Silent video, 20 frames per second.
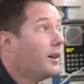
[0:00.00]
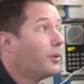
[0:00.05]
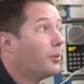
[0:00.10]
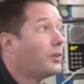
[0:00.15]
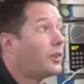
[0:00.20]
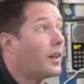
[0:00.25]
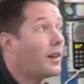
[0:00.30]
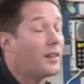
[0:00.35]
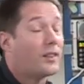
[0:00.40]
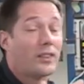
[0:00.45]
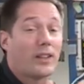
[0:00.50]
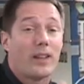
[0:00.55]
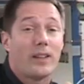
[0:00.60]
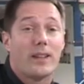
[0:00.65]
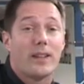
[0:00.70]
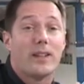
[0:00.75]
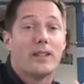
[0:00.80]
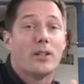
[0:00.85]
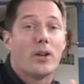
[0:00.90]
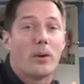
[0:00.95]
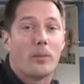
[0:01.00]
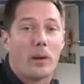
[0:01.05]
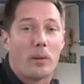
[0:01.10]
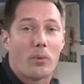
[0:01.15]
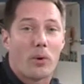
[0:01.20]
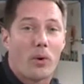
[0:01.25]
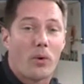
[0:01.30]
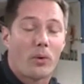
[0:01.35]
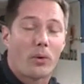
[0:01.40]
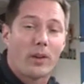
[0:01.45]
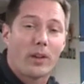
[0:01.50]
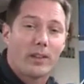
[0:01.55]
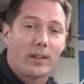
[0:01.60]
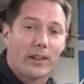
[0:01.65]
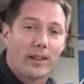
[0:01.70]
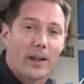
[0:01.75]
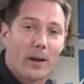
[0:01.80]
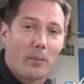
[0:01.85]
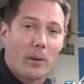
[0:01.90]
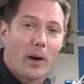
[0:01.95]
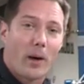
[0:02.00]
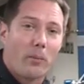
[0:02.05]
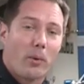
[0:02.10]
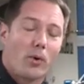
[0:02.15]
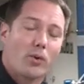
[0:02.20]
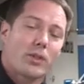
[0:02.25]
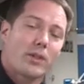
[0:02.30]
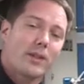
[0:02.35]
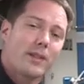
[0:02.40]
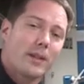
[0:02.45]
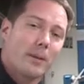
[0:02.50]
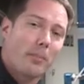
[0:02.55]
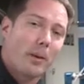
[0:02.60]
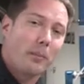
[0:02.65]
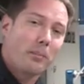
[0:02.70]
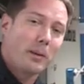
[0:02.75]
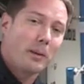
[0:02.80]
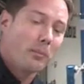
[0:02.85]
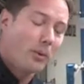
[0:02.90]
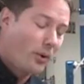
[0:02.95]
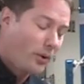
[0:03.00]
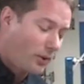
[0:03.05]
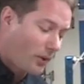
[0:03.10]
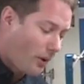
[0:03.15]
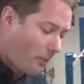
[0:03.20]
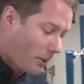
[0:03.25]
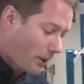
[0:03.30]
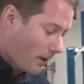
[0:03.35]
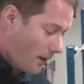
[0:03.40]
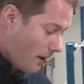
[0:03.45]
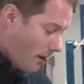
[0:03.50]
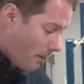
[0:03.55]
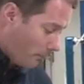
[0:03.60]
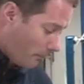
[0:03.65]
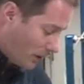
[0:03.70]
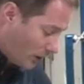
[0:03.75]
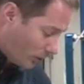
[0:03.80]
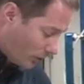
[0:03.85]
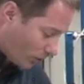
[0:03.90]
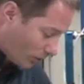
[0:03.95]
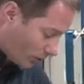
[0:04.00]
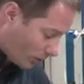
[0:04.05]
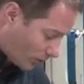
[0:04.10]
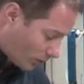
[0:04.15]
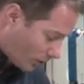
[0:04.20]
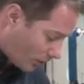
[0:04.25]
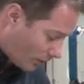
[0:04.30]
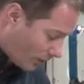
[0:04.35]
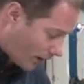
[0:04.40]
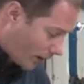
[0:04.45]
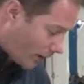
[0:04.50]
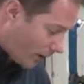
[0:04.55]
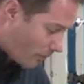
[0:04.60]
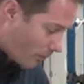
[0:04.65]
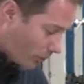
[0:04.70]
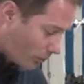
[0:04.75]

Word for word: Donc, ça les aide énormément. On laisse les caméras branchées. C'est pas Big Brother, mais, mais, de temps en temps, on a quand même